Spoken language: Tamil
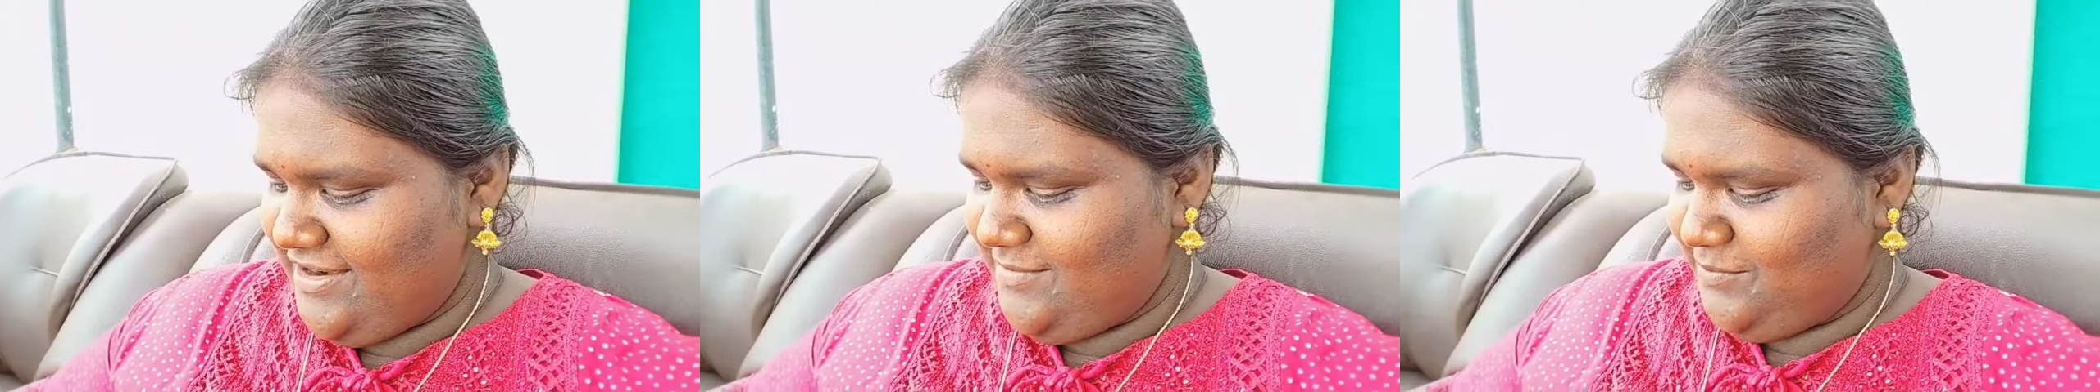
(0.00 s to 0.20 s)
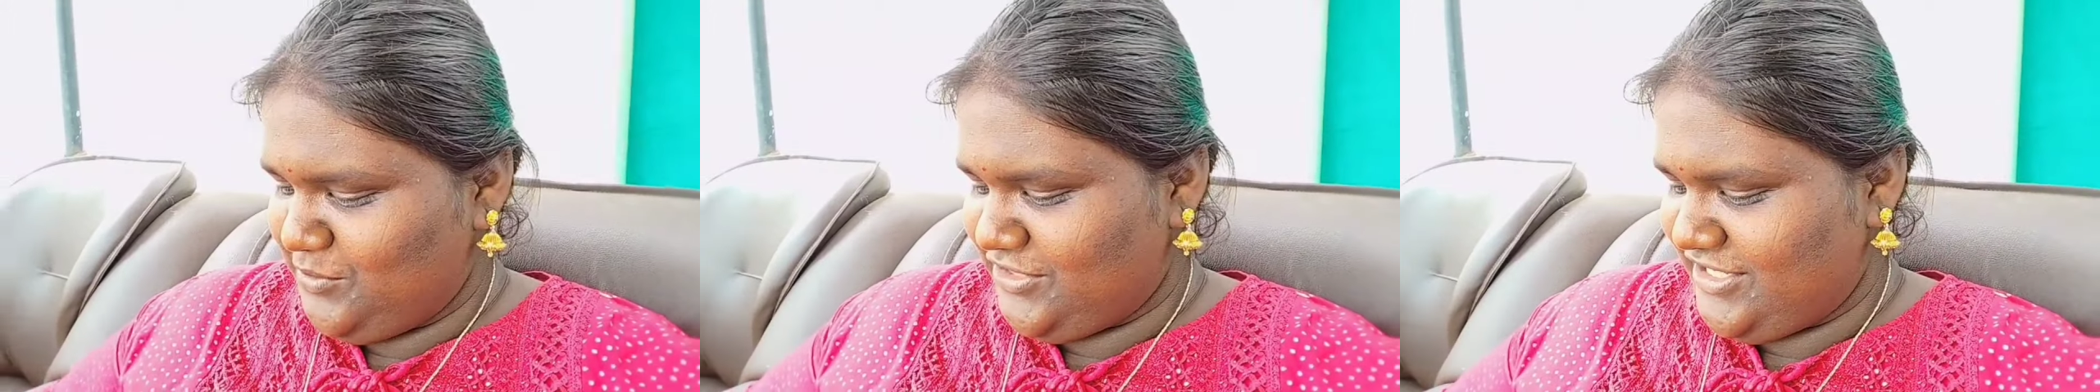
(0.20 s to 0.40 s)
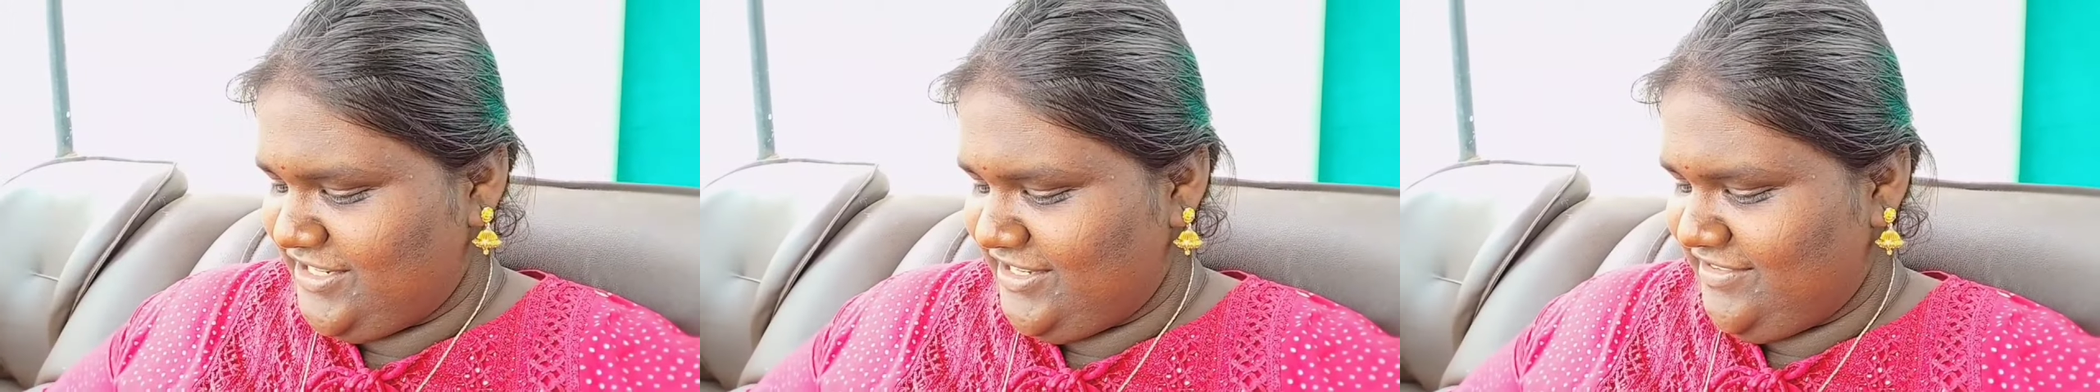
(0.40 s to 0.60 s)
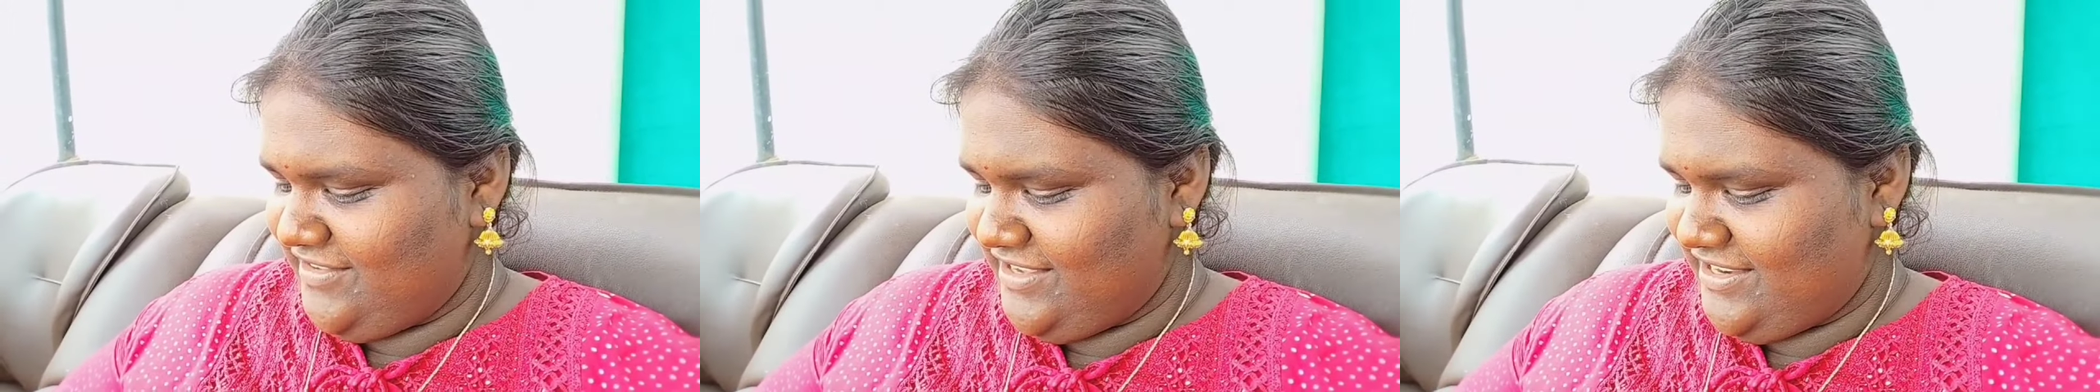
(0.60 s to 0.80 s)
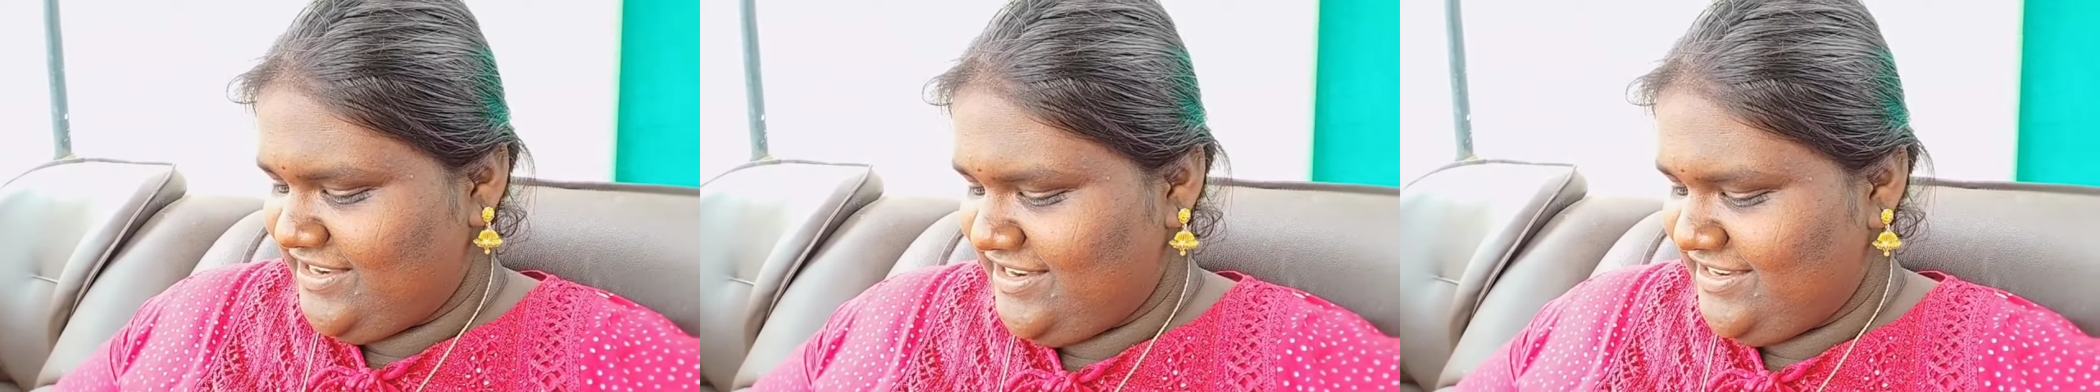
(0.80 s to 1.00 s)
பூச்சாண்டி
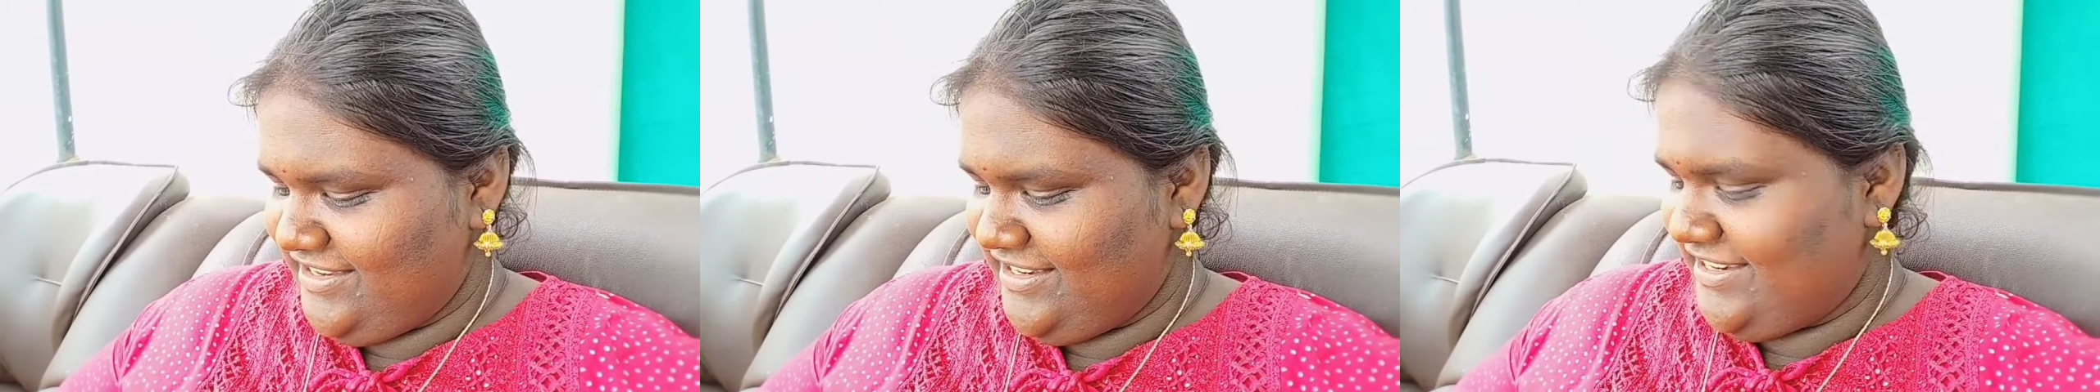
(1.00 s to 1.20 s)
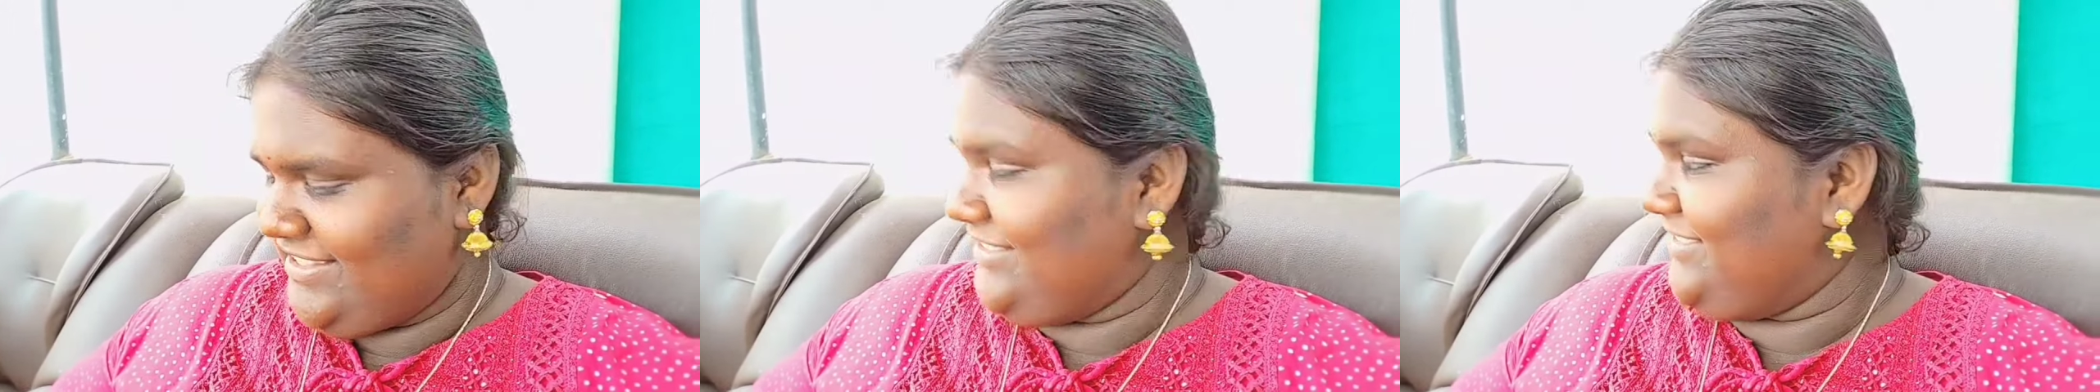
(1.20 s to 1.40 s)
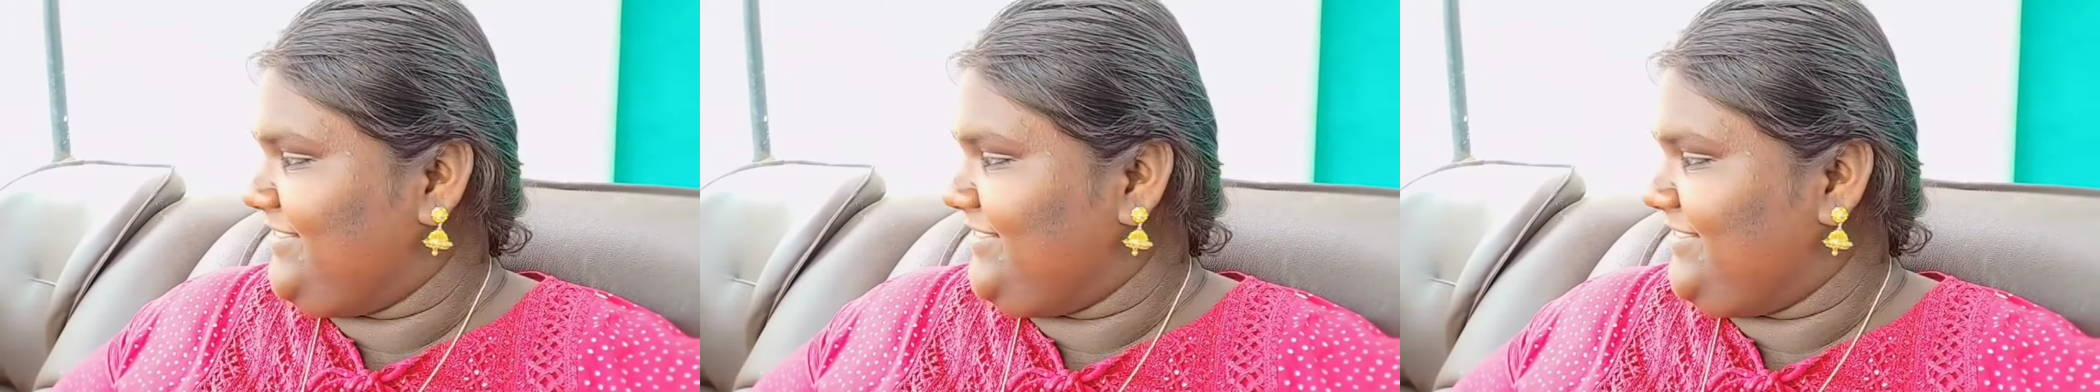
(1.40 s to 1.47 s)
வாரா நடந்து